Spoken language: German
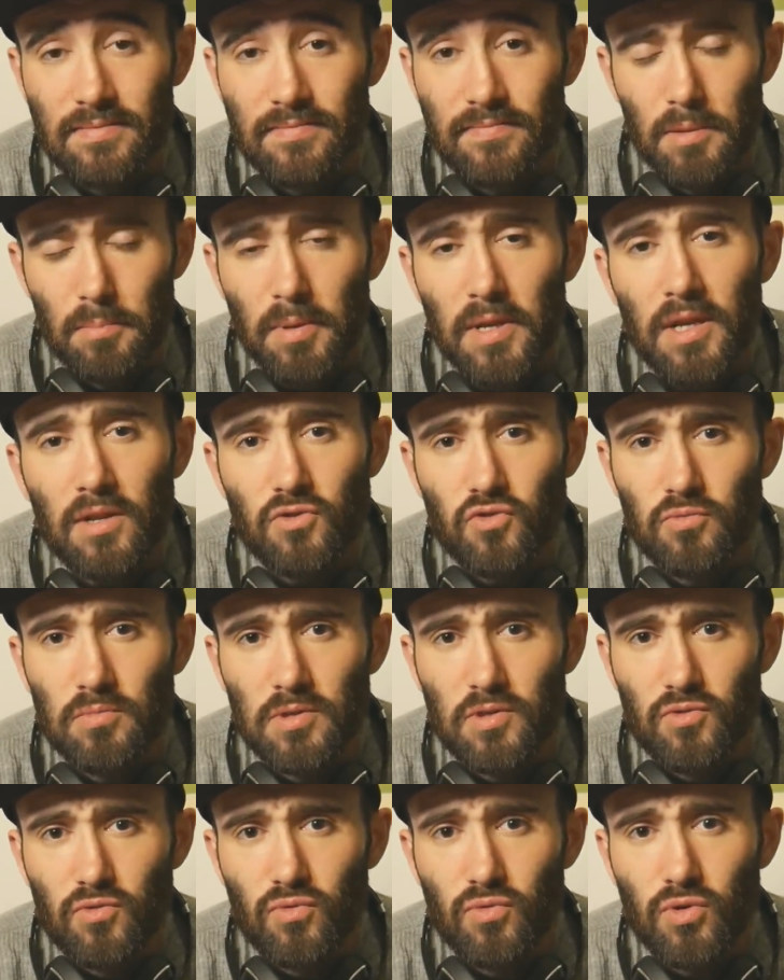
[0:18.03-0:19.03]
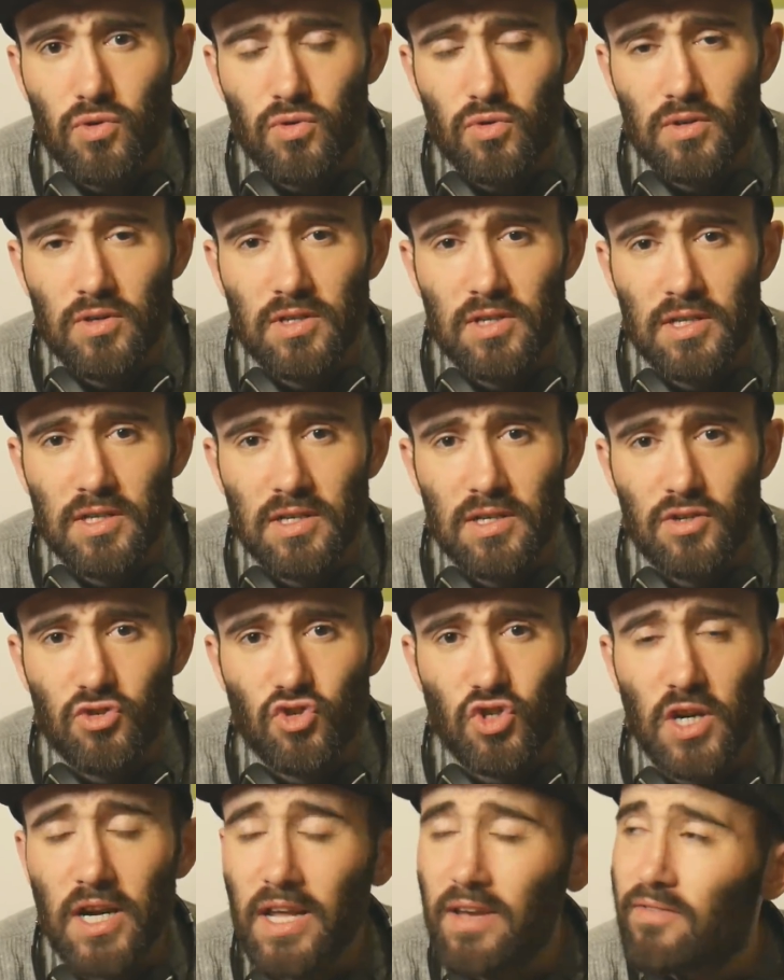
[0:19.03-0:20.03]
Ich bin hier zu Besuch und hier
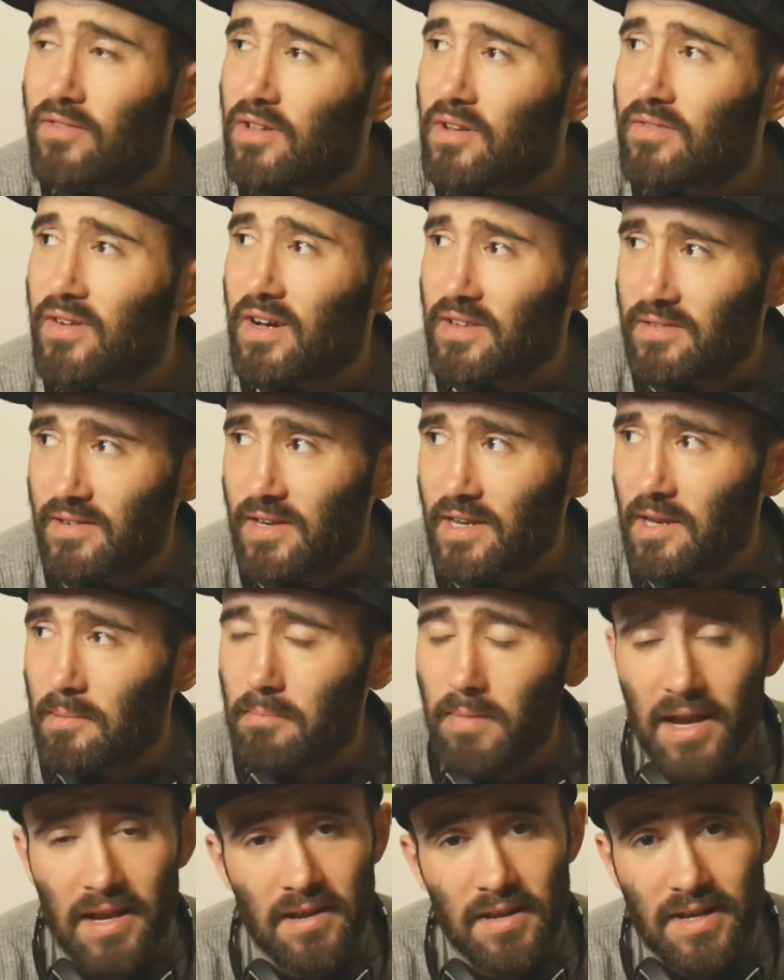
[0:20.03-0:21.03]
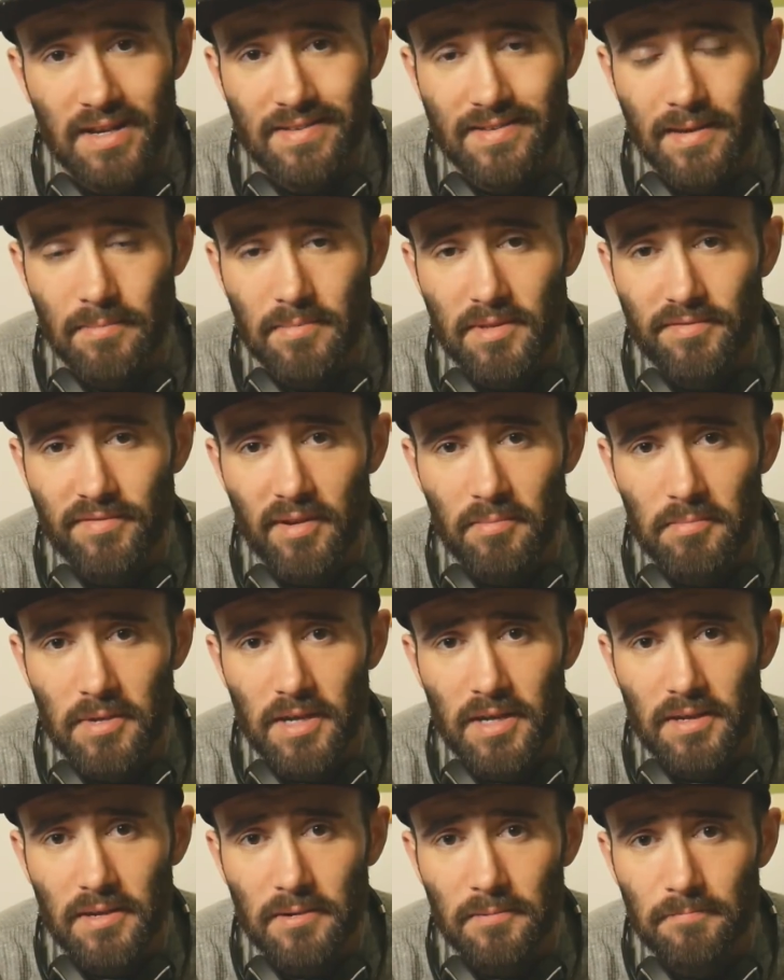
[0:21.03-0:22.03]
schläft quasi nebenan eine gesamte
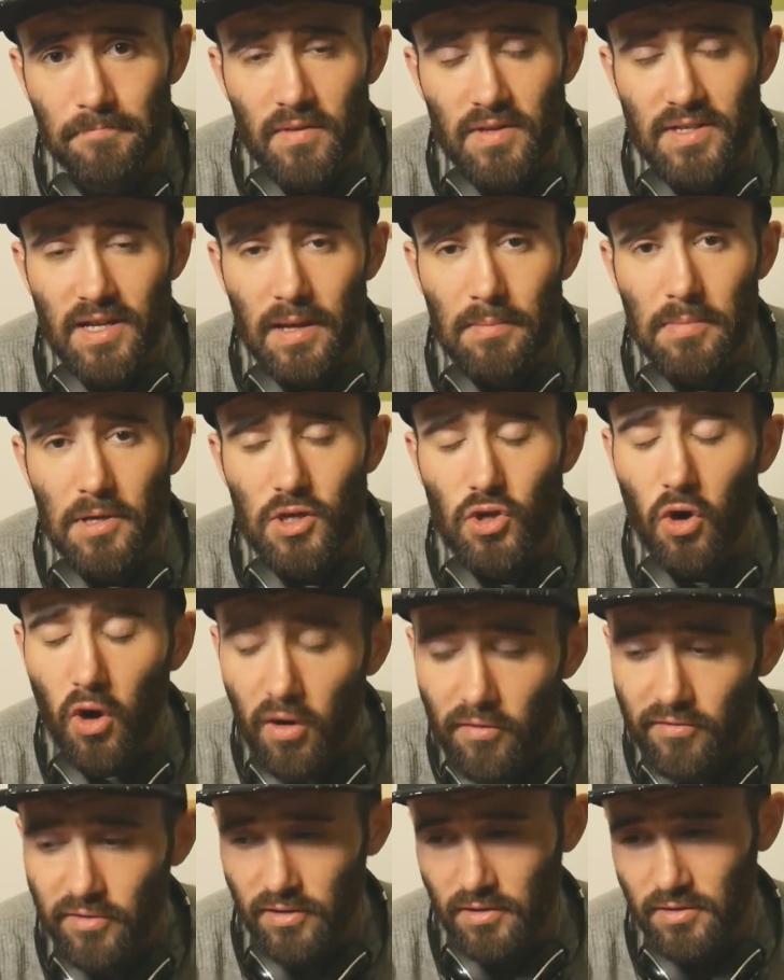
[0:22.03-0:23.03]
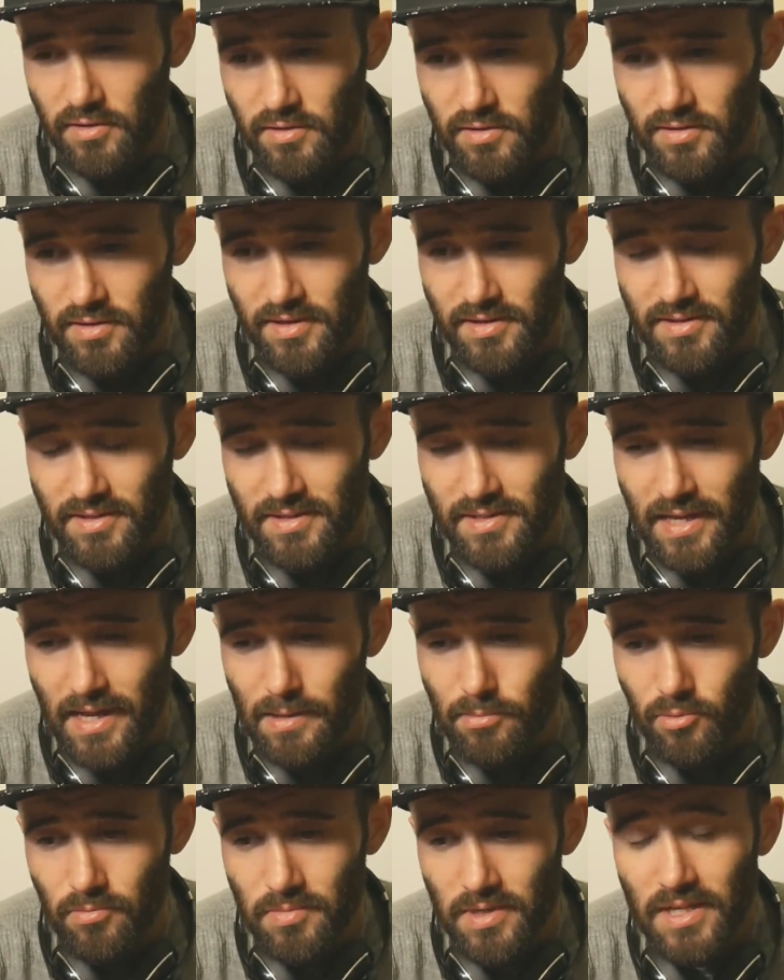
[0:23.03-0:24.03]
Familie, weshalb ich hoffe, dass das
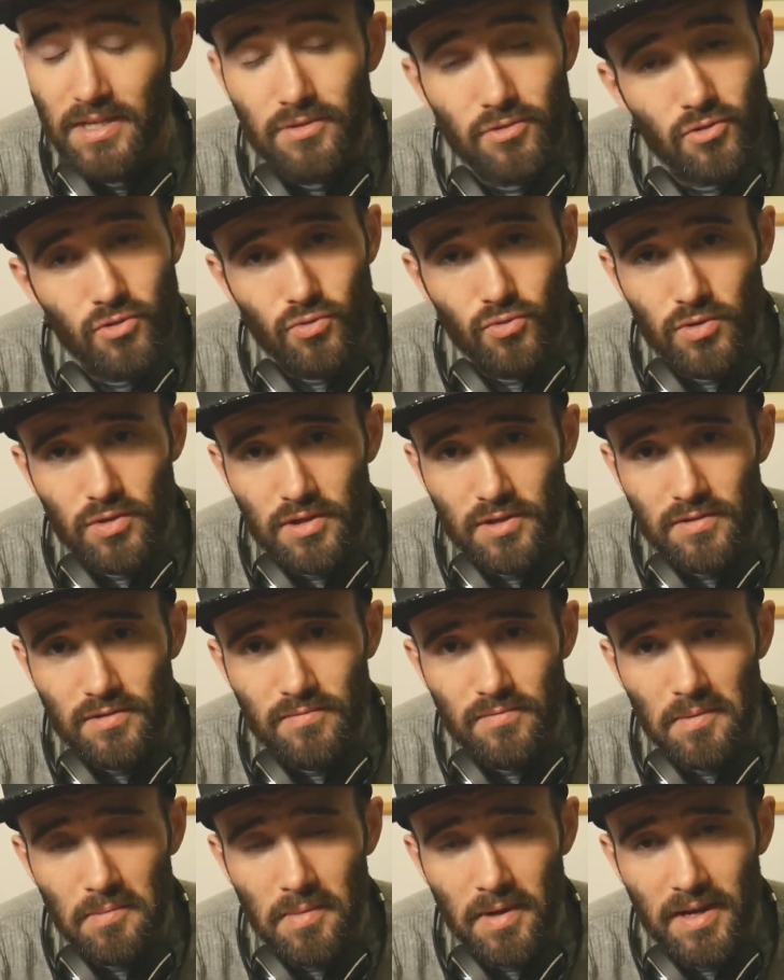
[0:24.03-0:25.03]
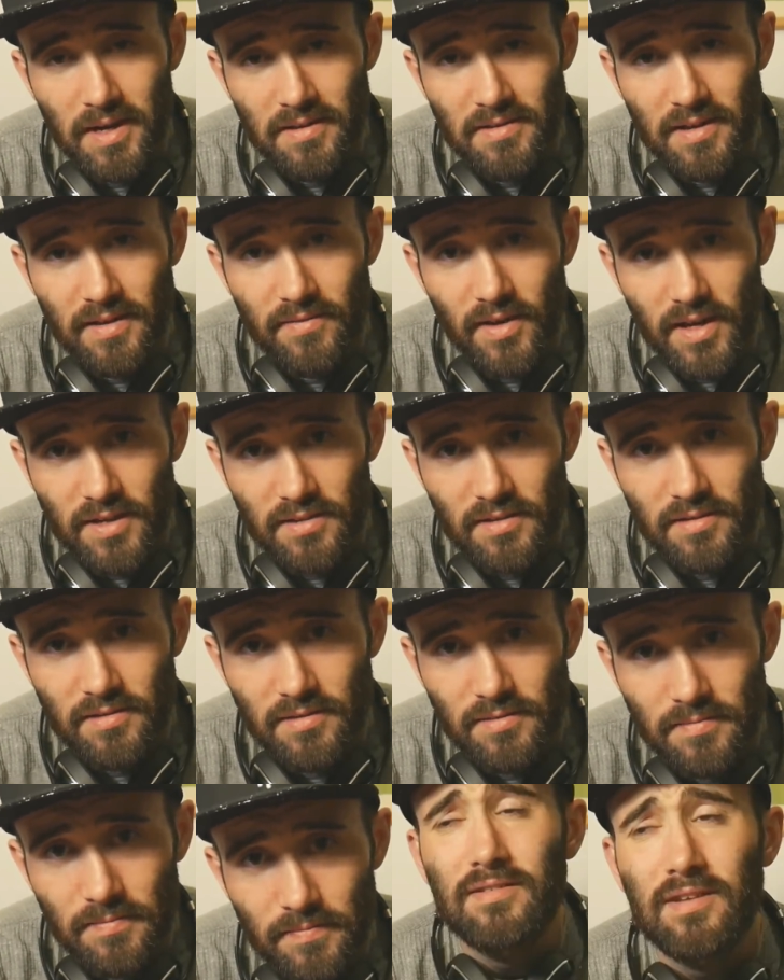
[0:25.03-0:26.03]
Album nicht so gut ist, wie man das
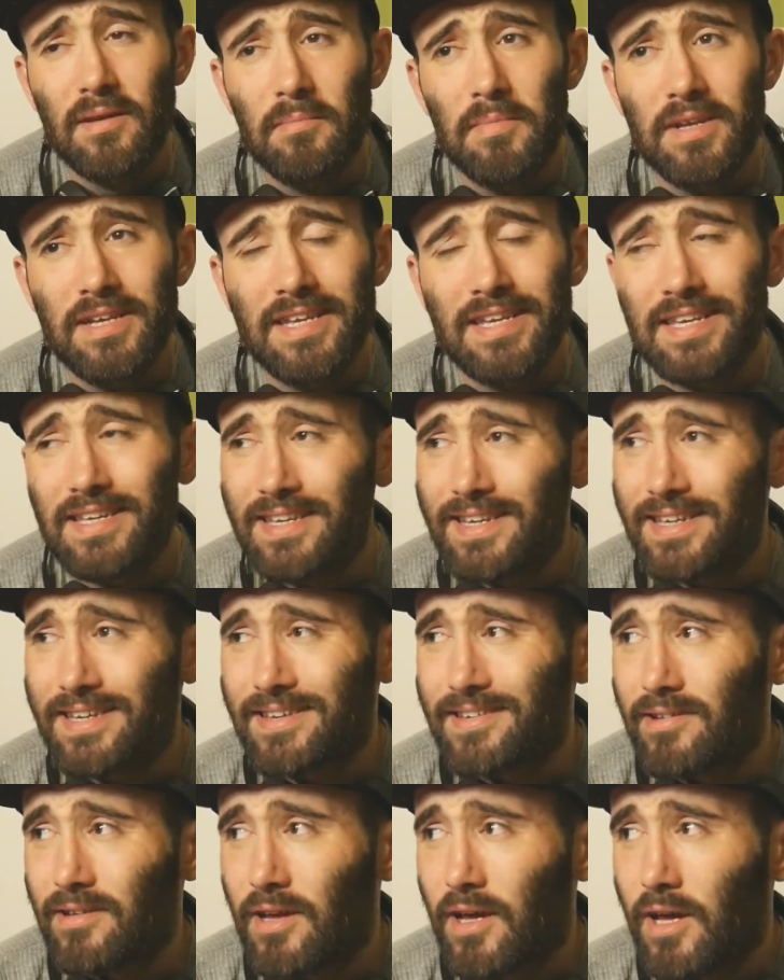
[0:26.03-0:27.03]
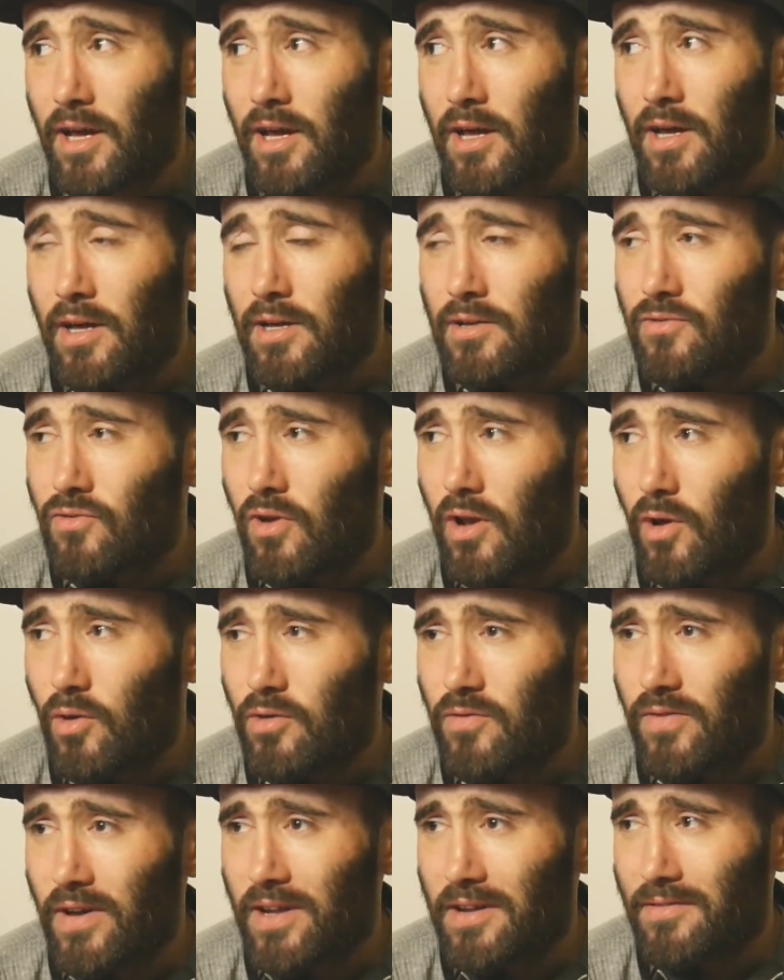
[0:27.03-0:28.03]
erwartet, damit ich nicht so
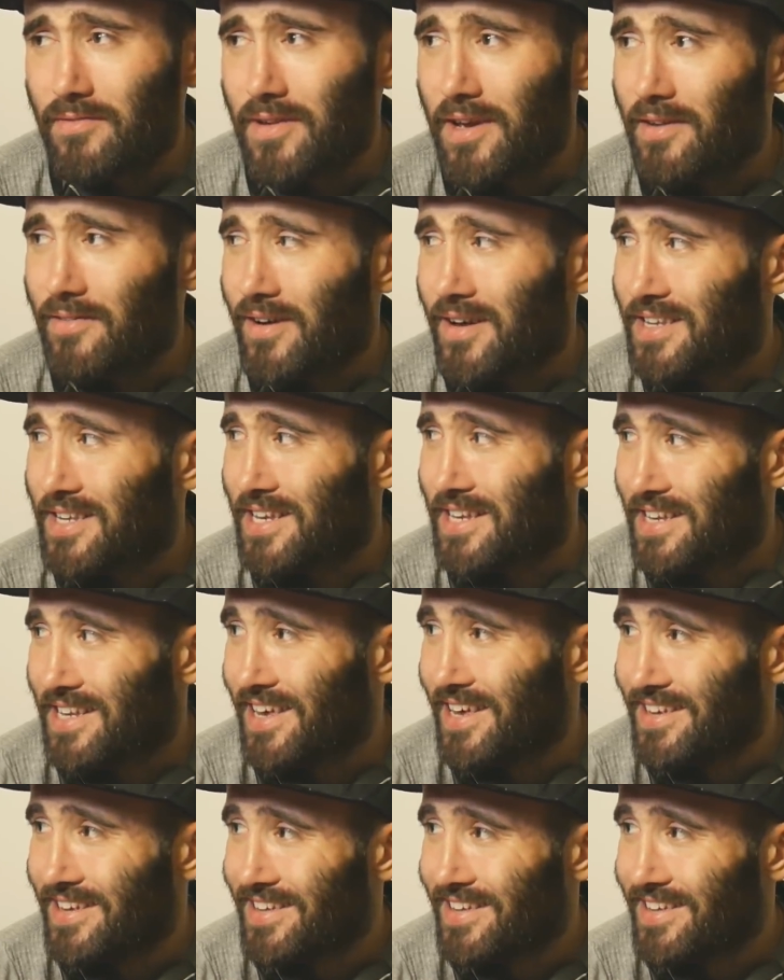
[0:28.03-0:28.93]
laut werde wie erwartet.